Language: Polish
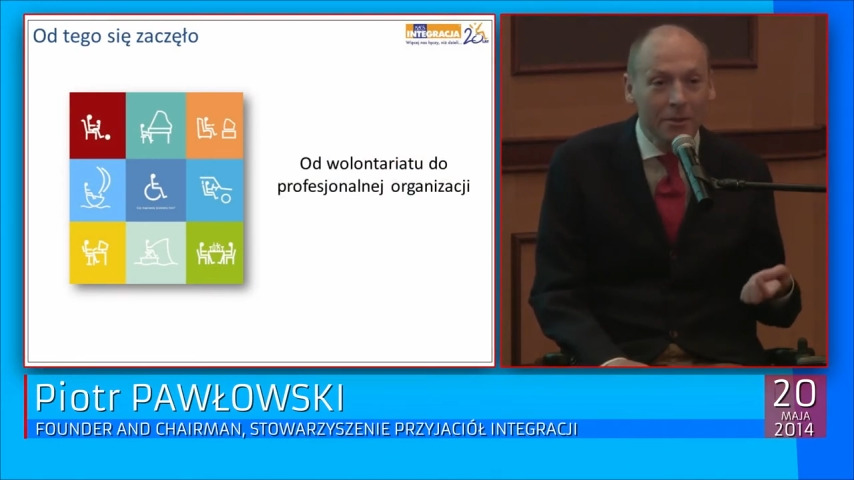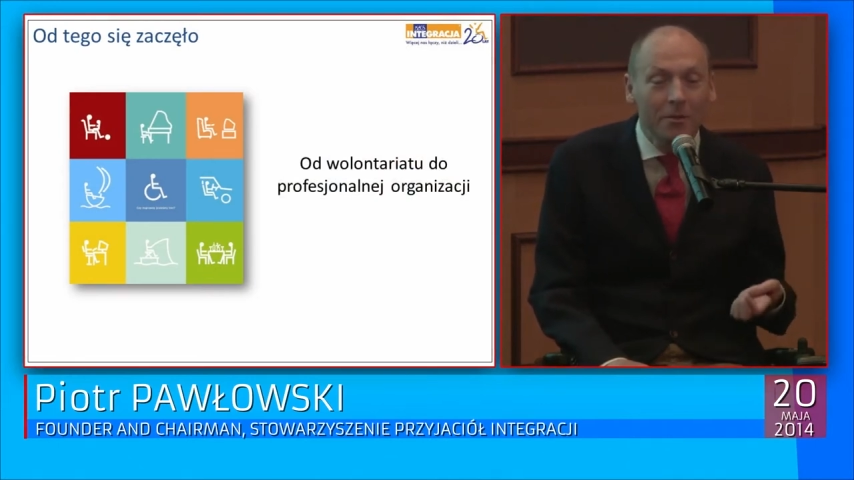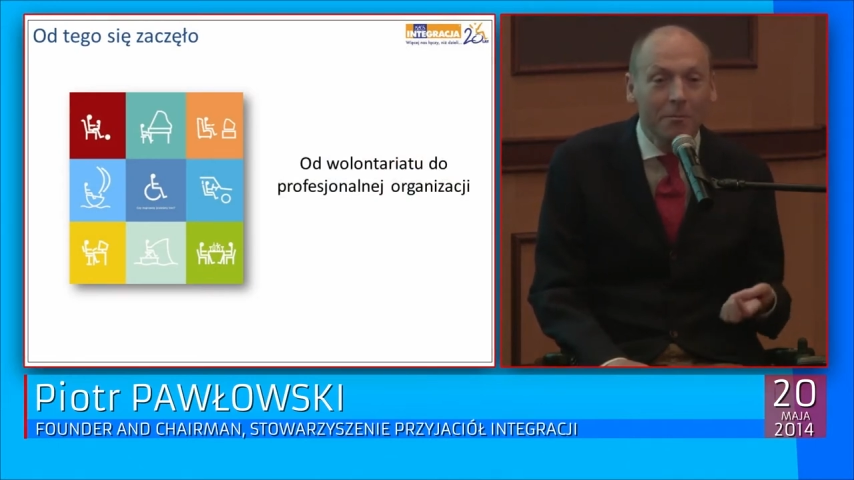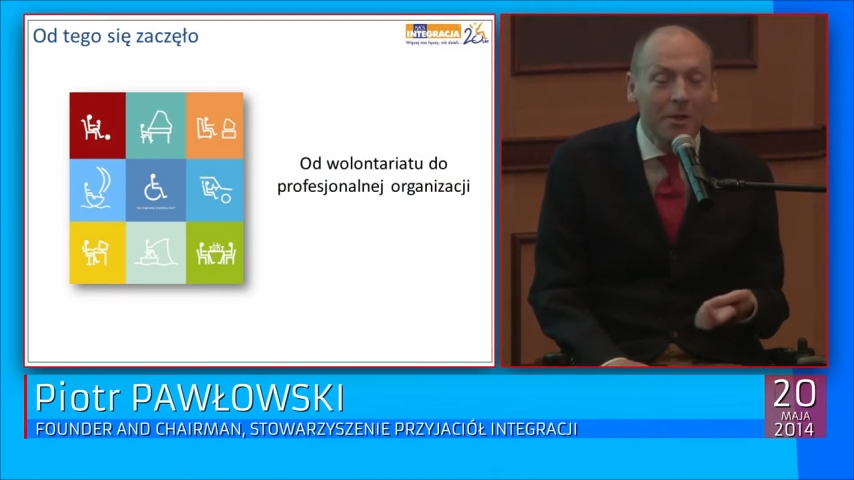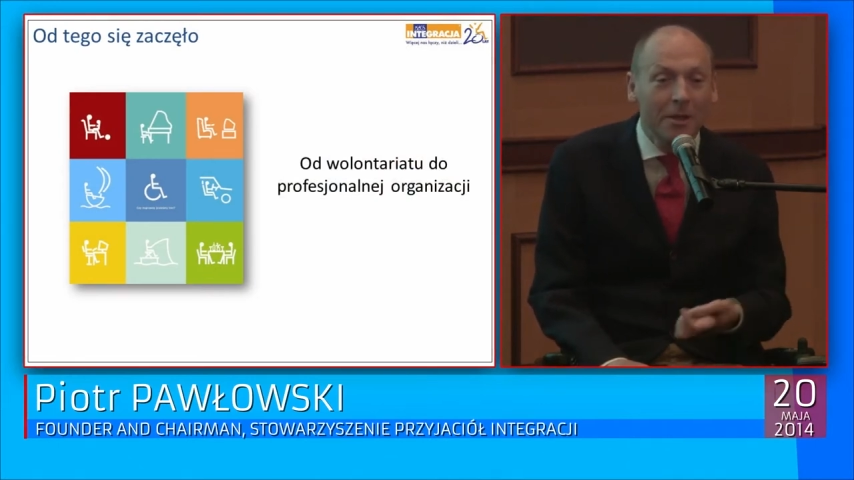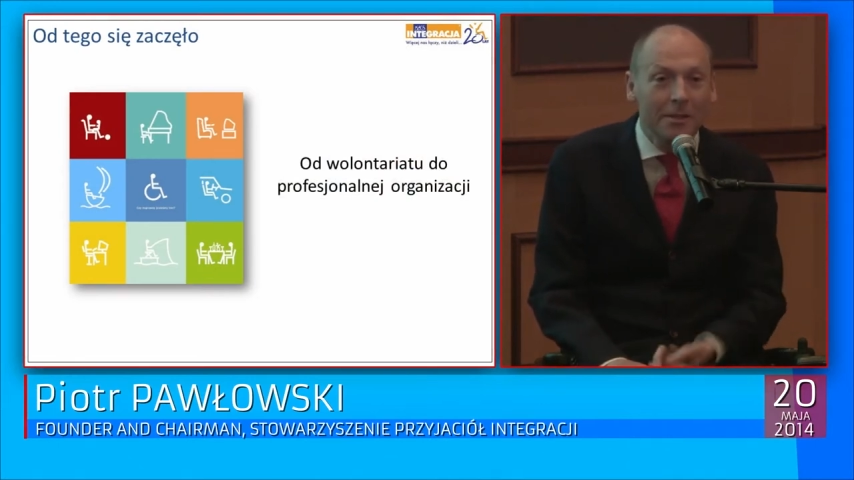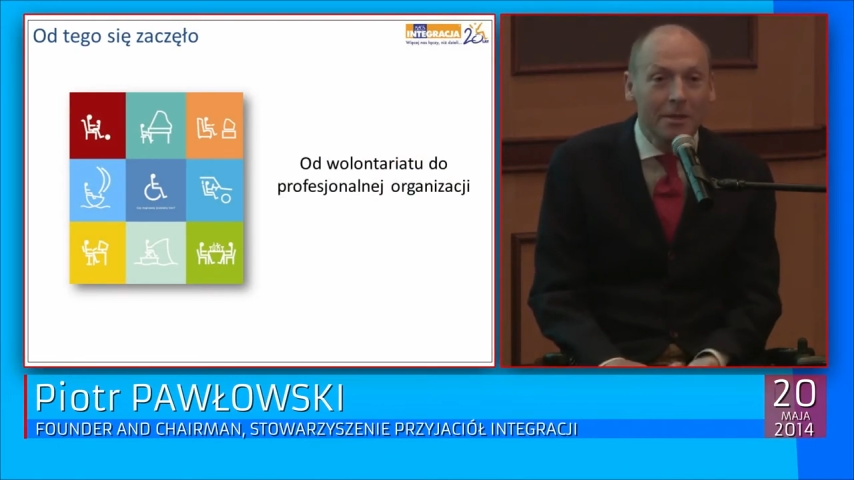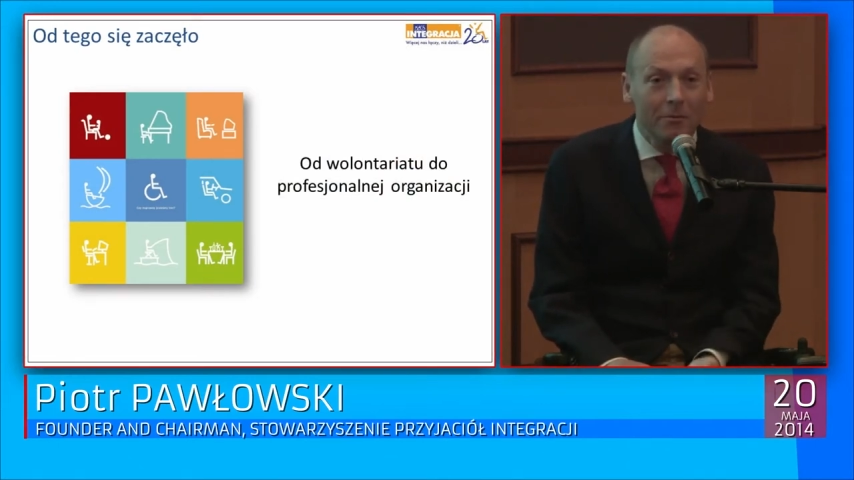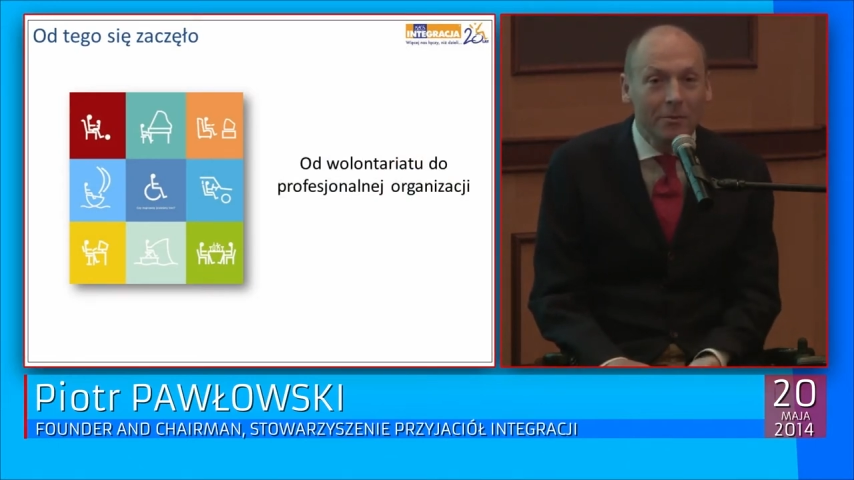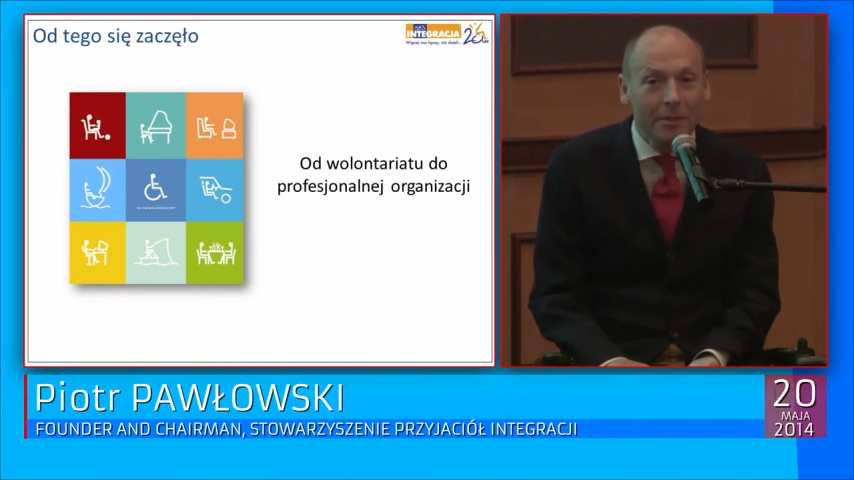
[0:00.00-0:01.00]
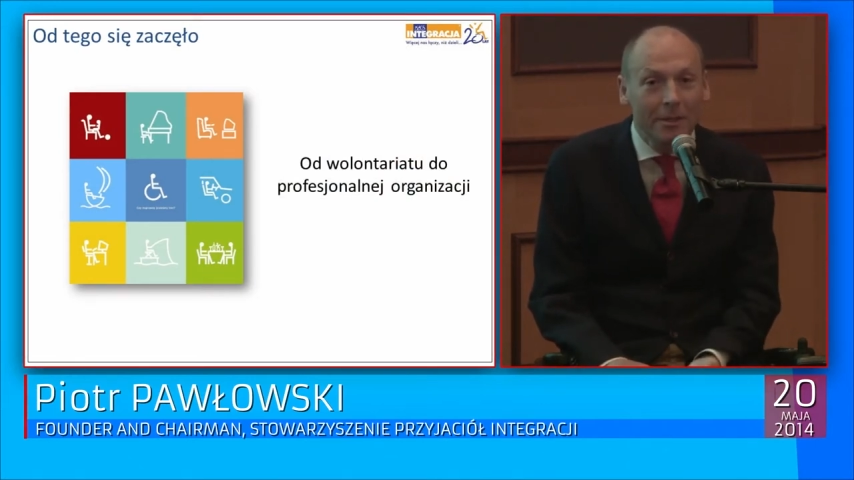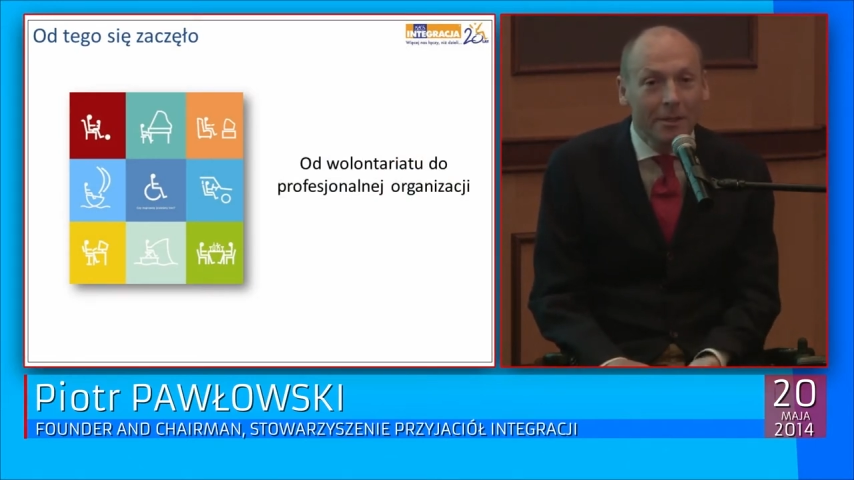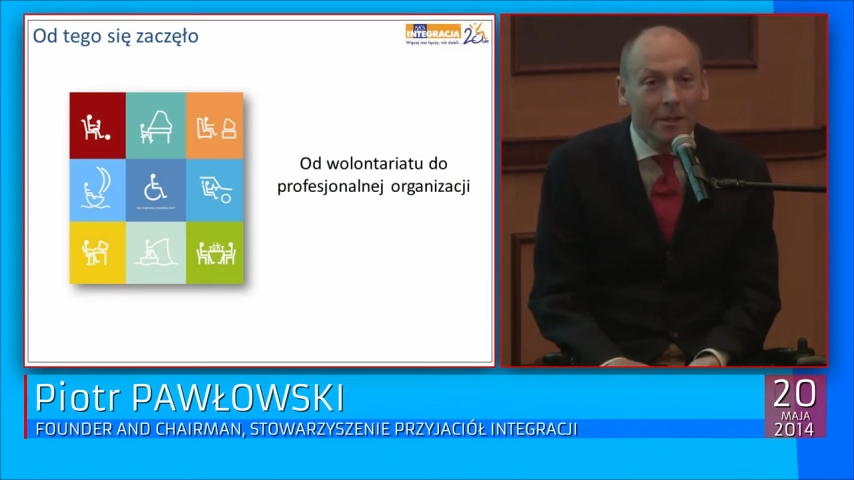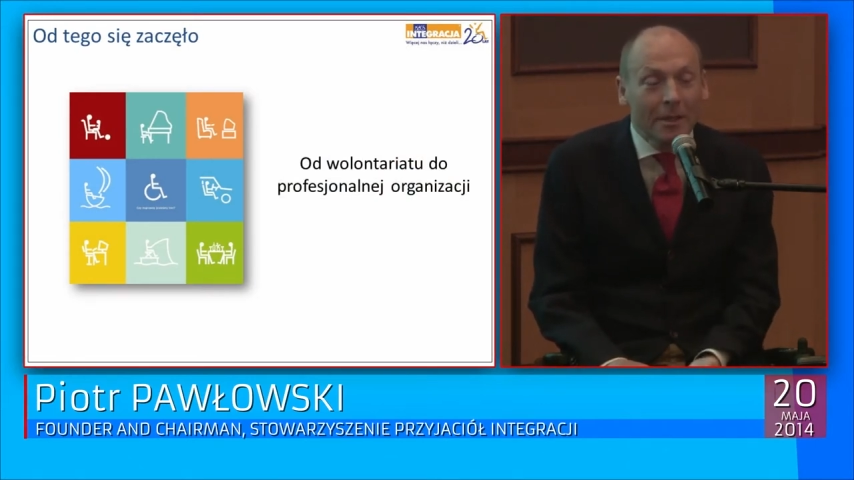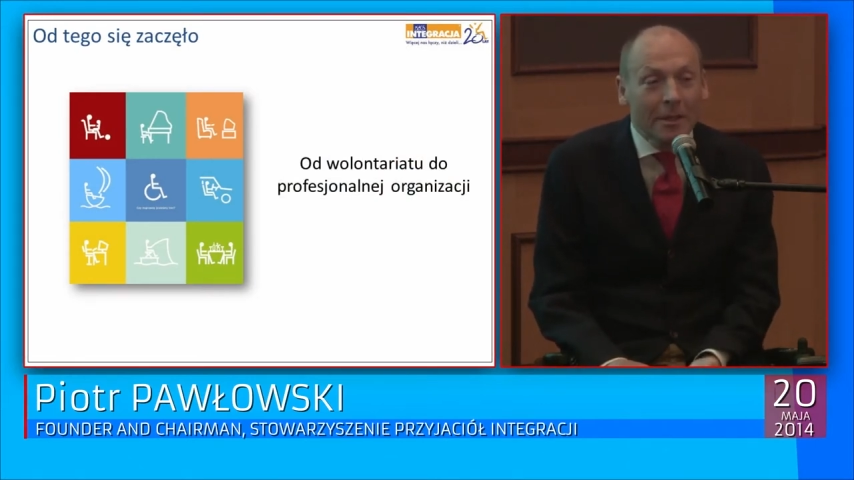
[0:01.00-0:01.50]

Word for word: I to pokazało, że